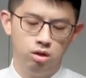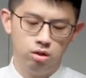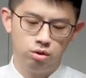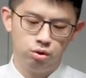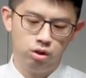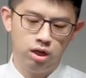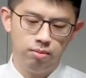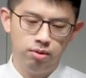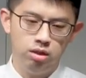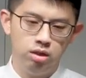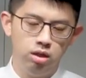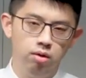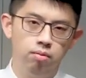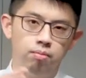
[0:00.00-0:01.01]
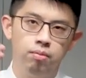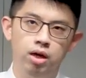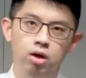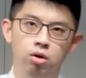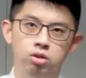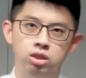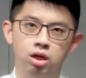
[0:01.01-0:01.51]
所以他们没
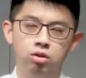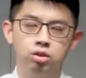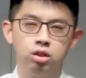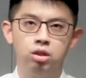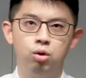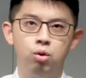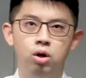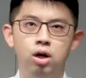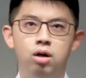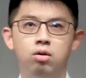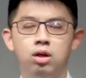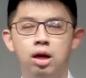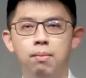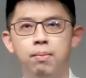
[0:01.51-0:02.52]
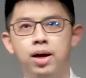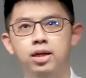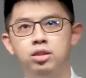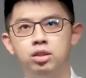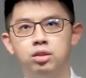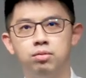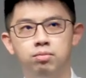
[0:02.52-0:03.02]
有造神的话哈来拜
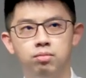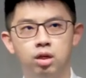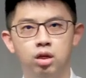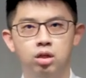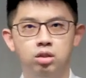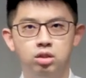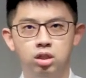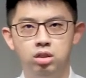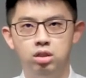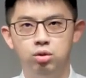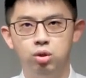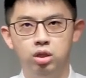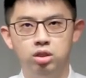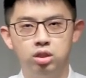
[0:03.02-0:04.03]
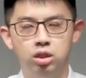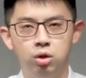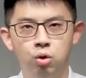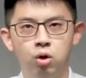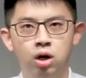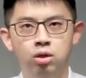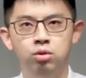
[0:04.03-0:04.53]
神，甚至对神的
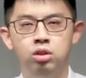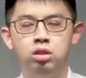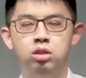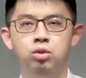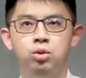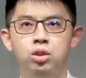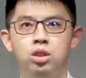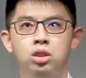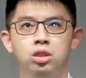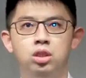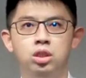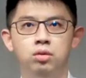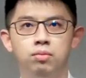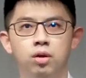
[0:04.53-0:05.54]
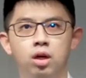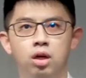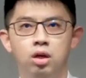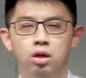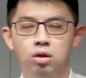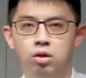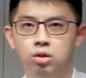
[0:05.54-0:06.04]
话语失去信心，
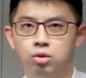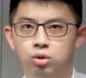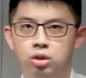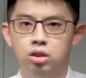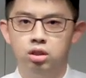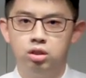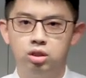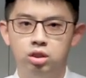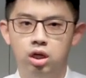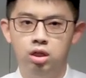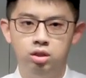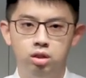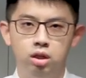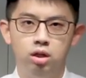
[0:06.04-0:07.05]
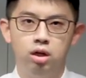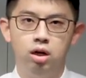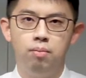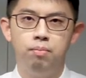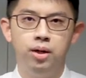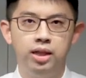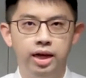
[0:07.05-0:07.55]
哦，所以呢，神啊
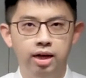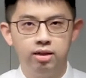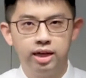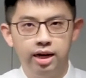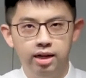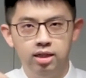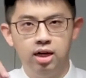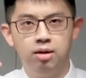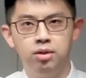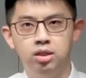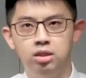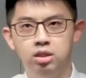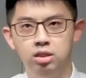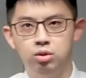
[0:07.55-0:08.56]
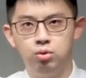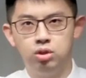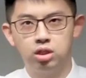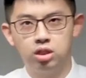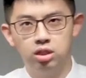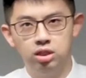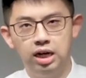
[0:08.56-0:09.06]
本来要带他们进入这
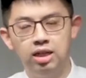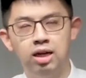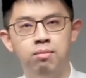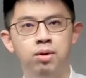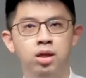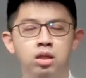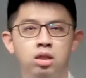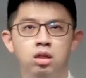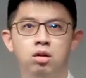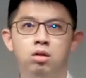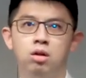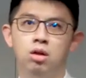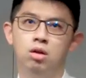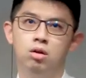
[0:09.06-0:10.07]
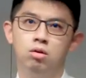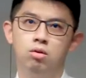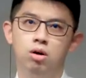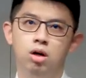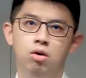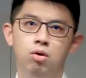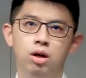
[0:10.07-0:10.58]
个迦南美地啊，
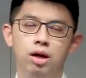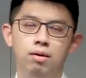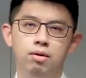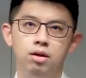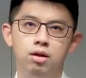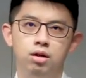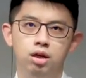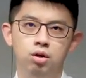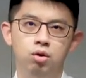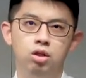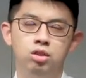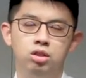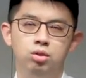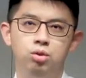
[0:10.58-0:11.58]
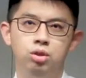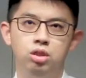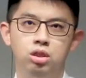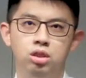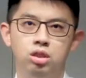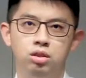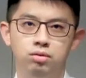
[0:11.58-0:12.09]
哇，后来因为失去
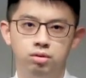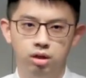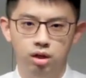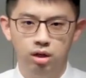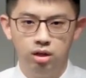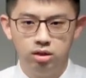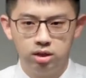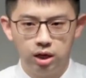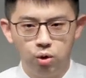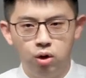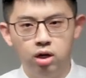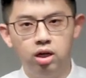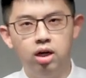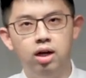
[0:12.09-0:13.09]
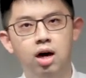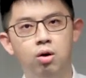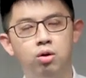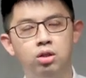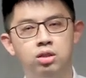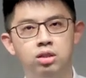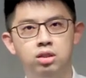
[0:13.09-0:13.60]
信心，在旷野绕
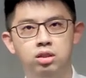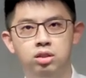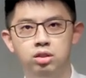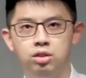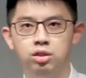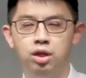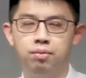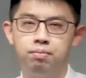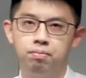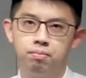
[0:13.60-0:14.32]
了四十年，